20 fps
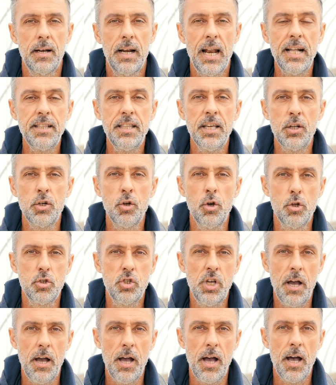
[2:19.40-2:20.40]
La
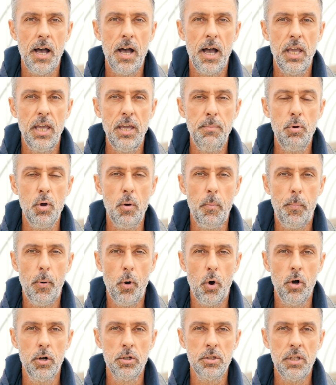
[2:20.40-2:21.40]
tecnologia
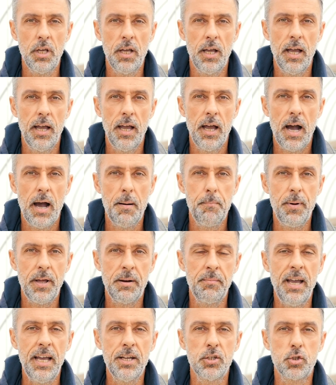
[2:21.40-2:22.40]
IbioPond eh, ha
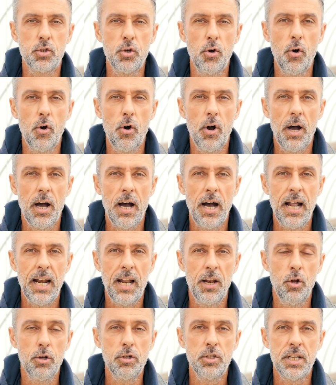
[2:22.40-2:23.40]
permesso
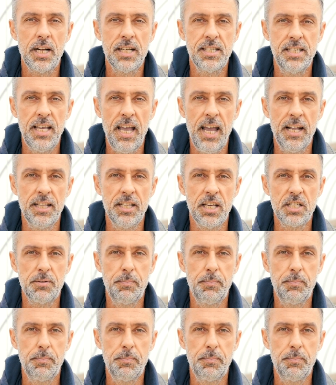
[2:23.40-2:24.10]
alla nostra azienda